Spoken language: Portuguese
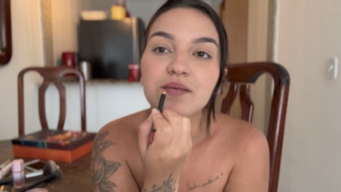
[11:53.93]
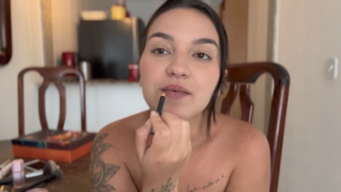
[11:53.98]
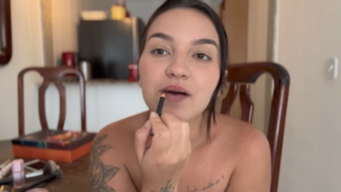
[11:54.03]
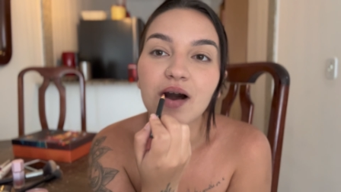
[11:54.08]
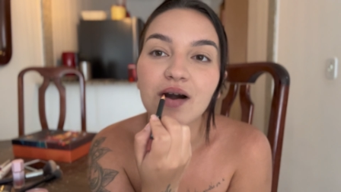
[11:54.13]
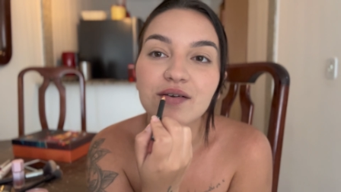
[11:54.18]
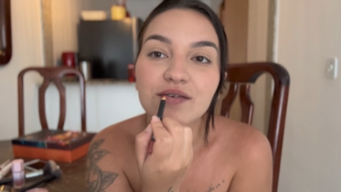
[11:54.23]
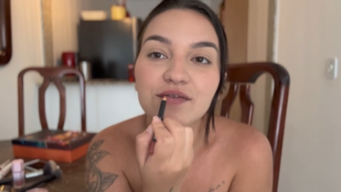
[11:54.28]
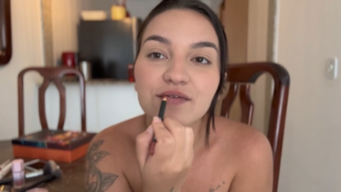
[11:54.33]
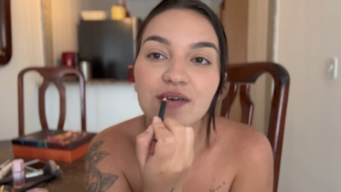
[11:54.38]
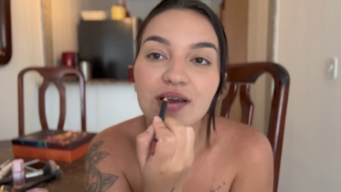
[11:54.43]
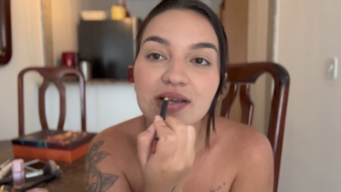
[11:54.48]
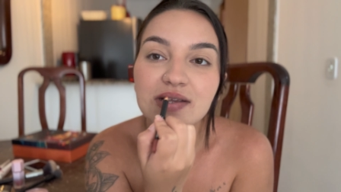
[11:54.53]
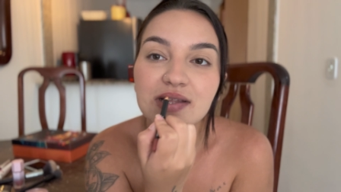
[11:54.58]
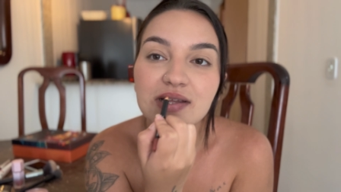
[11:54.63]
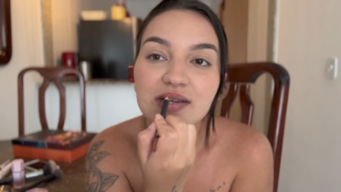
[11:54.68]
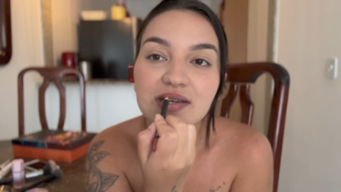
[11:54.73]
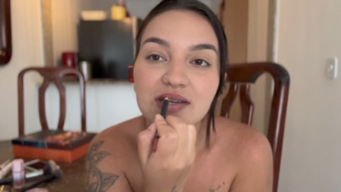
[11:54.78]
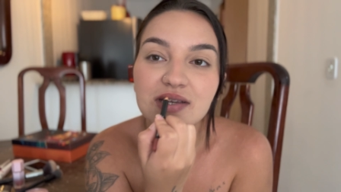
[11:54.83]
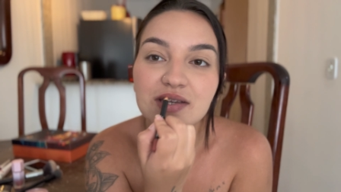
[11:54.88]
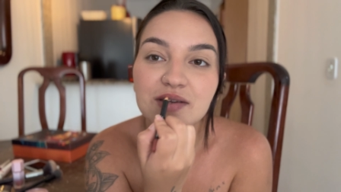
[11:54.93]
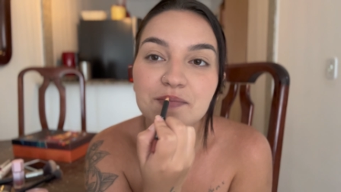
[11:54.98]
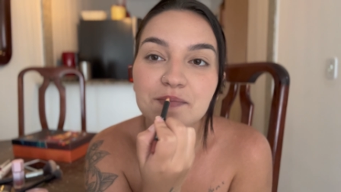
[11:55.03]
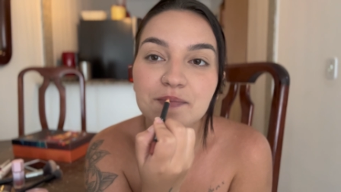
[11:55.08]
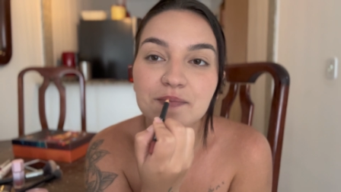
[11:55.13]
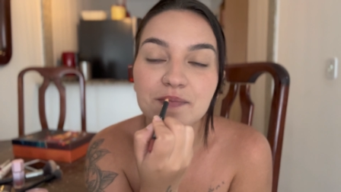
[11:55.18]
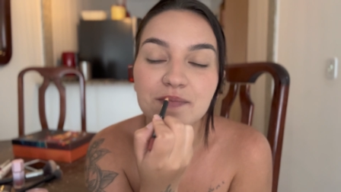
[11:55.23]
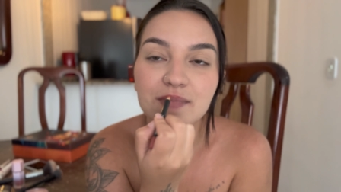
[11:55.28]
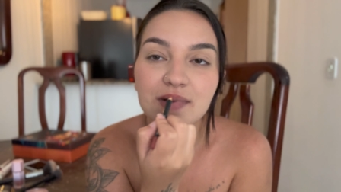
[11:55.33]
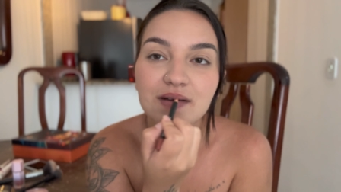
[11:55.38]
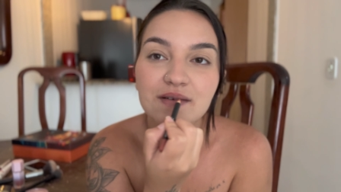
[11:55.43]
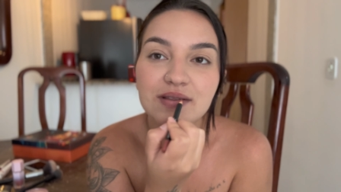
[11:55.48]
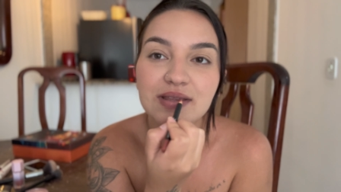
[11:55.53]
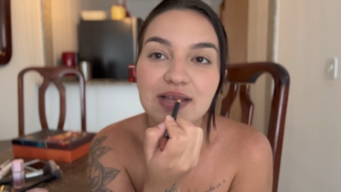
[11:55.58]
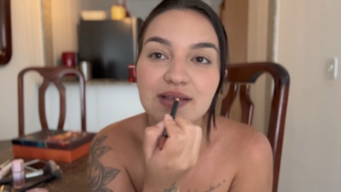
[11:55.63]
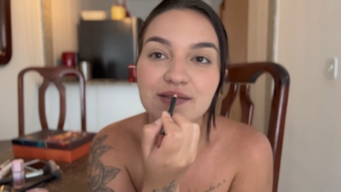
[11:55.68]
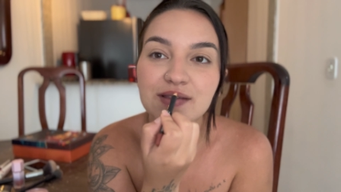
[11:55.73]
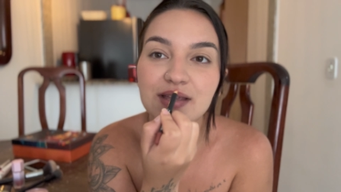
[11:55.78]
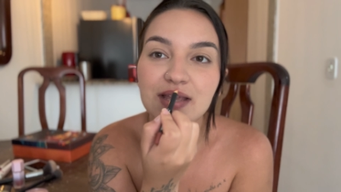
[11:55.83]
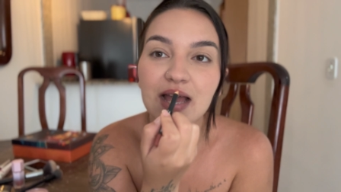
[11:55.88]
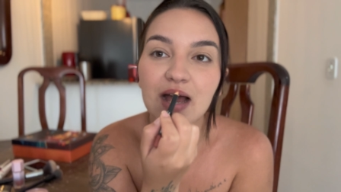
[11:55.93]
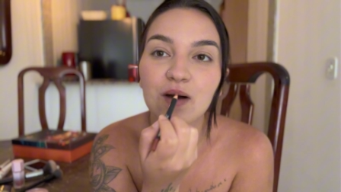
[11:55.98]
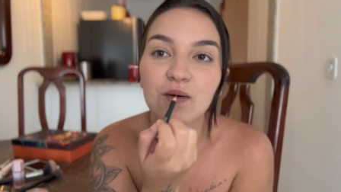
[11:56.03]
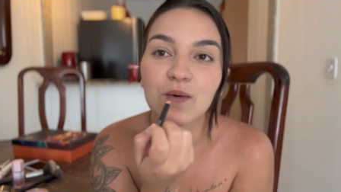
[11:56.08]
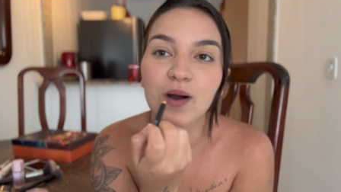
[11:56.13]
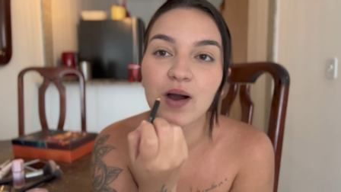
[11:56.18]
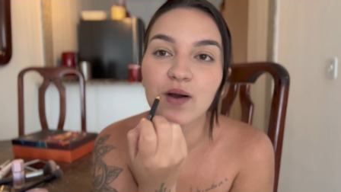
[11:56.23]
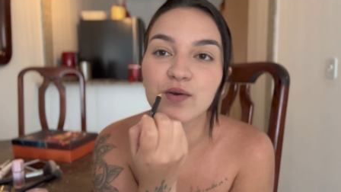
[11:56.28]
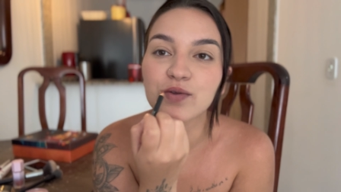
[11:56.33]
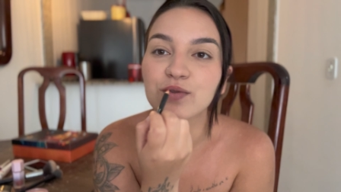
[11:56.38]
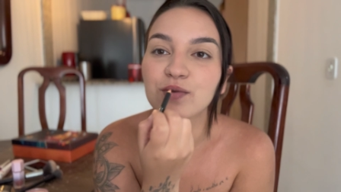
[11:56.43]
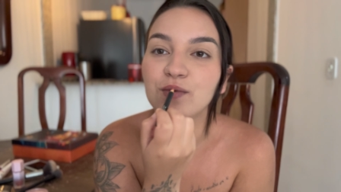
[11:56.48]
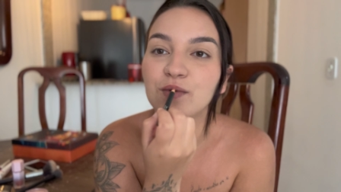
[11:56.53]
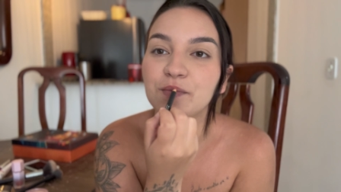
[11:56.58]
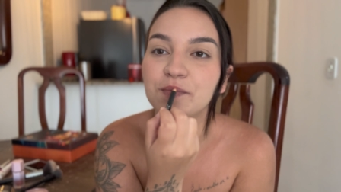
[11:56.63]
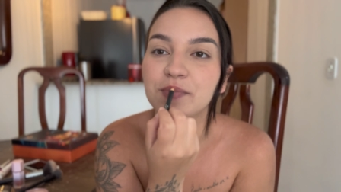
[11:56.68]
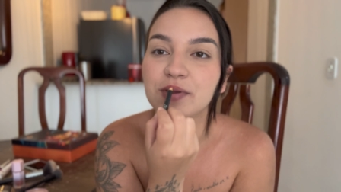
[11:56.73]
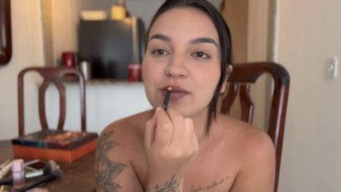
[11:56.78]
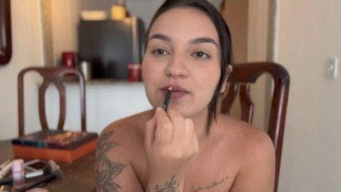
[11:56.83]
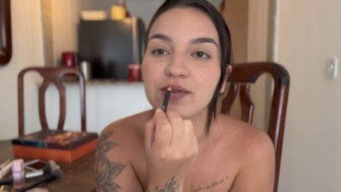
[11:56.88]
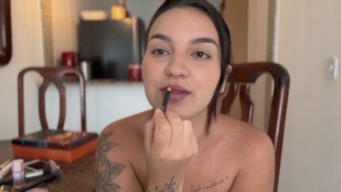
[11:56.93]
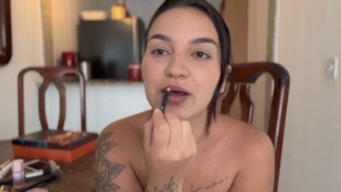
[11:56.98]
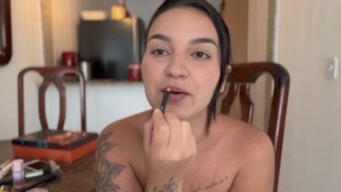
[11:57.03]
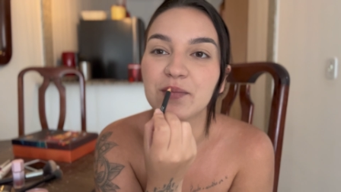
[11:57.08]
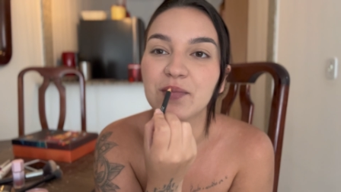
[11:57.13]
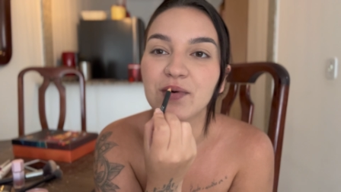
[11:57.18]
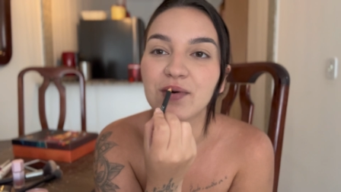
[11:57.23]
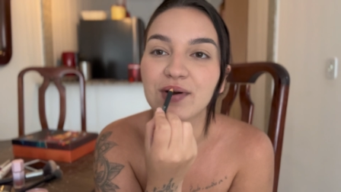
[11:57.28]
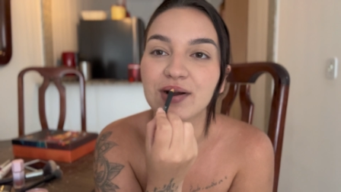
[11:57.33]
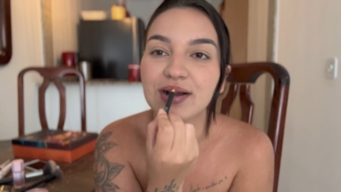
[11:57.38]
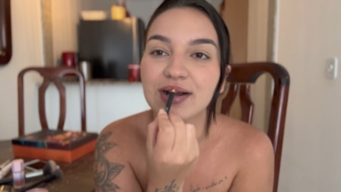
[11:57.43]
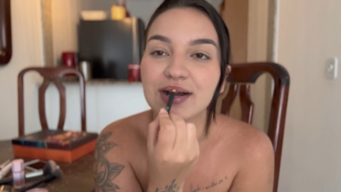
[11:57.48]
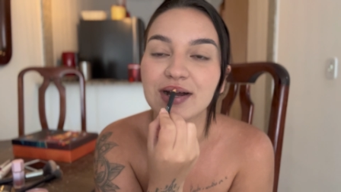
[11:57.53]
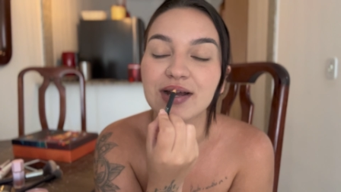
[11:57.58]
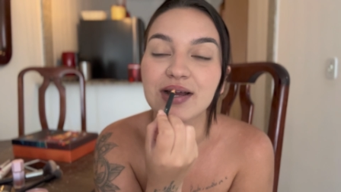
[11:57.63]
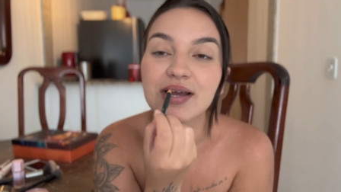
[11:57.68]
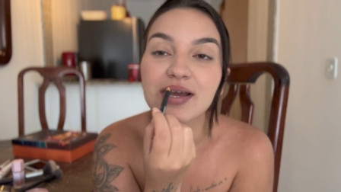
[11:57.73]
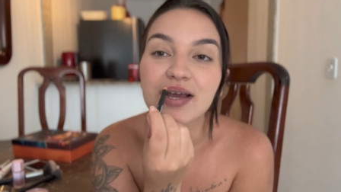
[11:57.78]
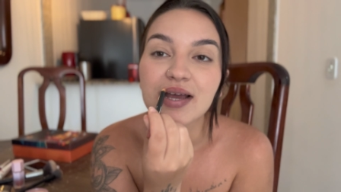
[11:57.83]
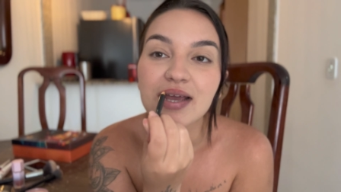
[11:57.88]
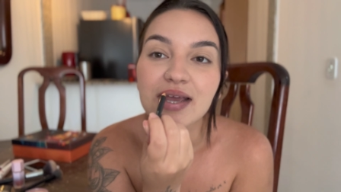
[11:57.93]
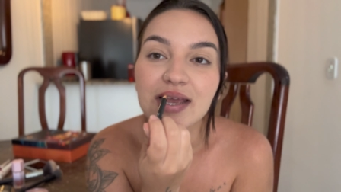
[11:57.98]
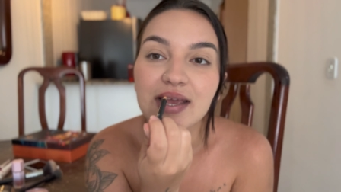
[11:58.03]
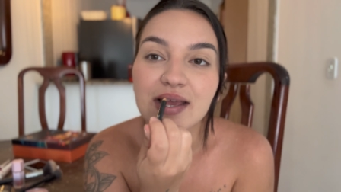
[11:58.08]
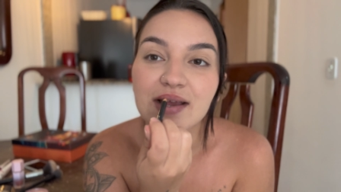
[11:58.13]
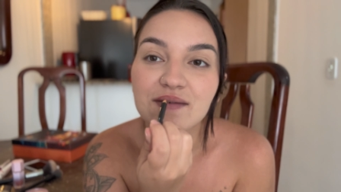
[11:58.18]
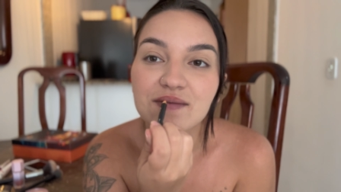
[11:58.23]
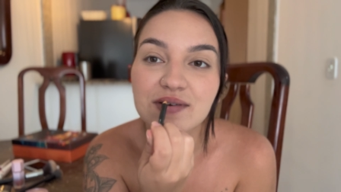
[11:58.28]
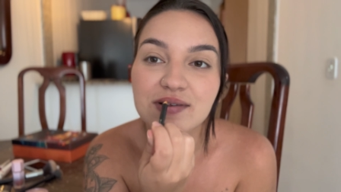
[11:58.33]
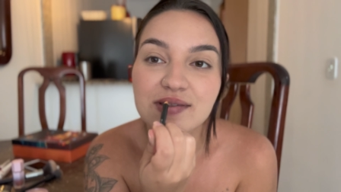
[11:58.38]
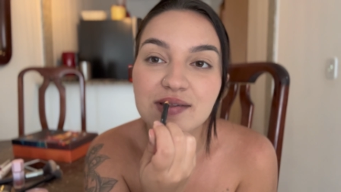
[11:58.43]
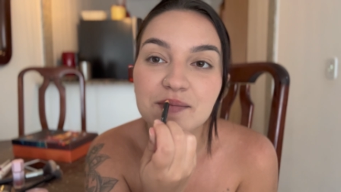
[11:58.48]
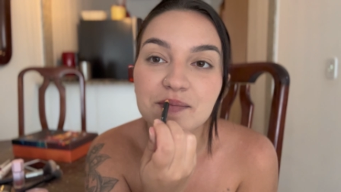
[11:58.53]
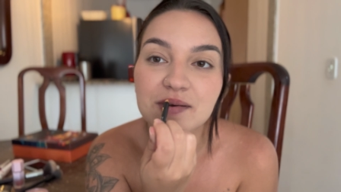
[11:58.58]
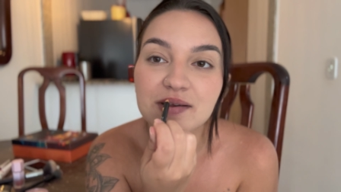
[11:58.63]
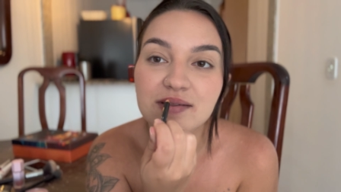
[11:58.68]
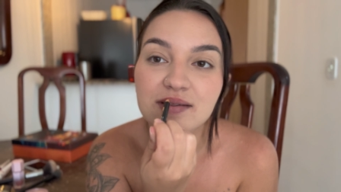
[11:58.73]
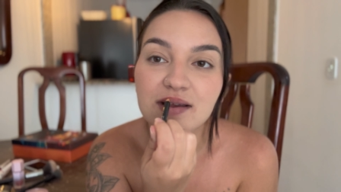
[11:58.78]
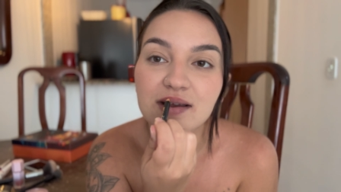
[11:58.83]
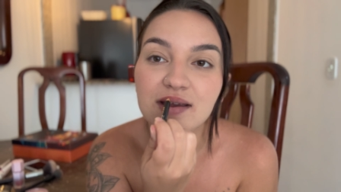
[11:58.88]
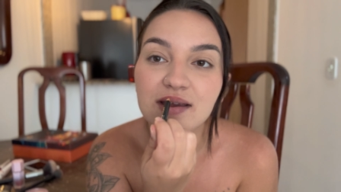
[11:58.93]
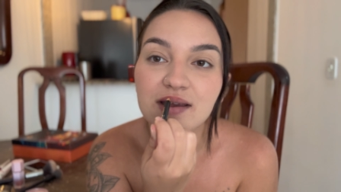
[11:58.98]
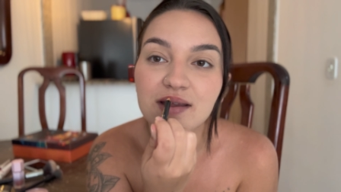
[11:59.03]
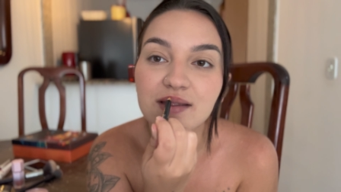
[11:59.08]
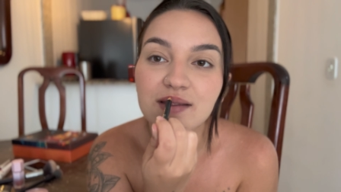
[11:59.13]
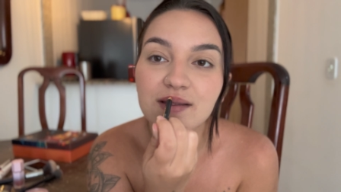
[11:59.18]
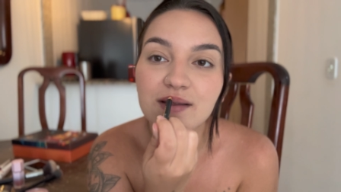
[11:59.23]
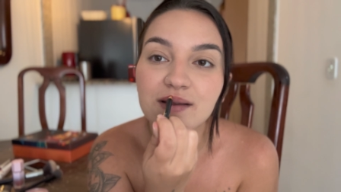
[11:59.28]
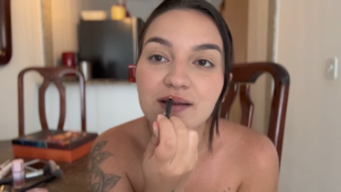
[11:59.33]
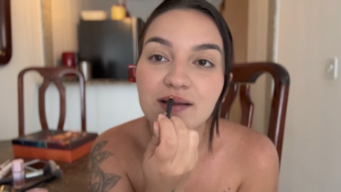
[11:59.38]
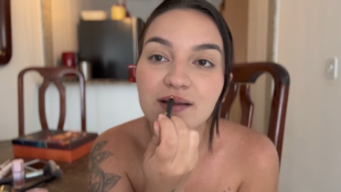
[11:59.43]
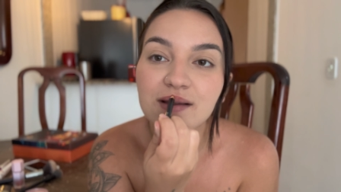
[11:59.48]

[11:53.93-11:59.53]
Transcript: ao invés da gente desenhar o arco do cupido da boca, você passar reto.